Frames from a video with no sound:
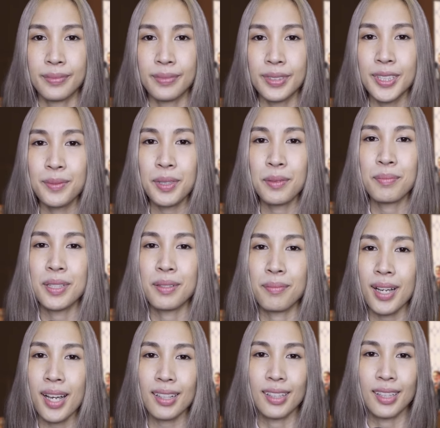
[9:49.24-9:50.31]
ซึ่งมันมี
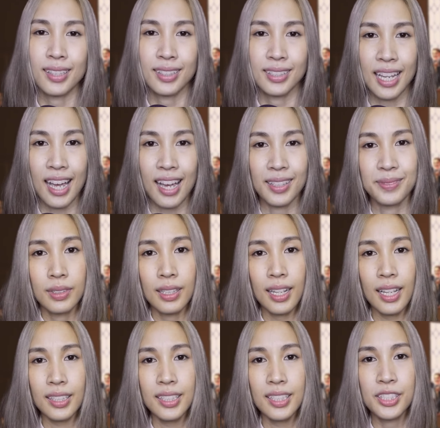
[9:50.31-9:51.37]
มากเหลือเกินค่ะ
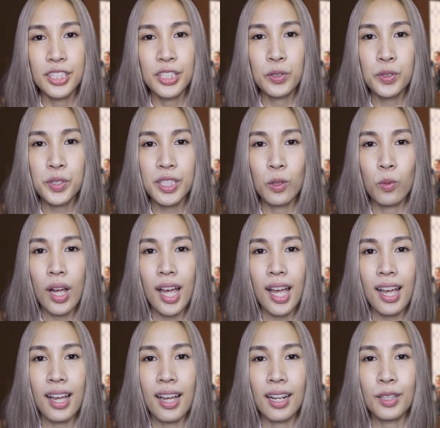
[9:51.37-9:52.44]
ลักษณ์หนึ่งจึงรู้สึกว่า
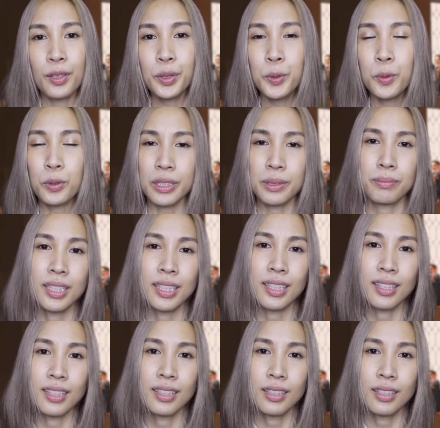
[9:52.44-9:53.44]
เขาถูกตำหนิ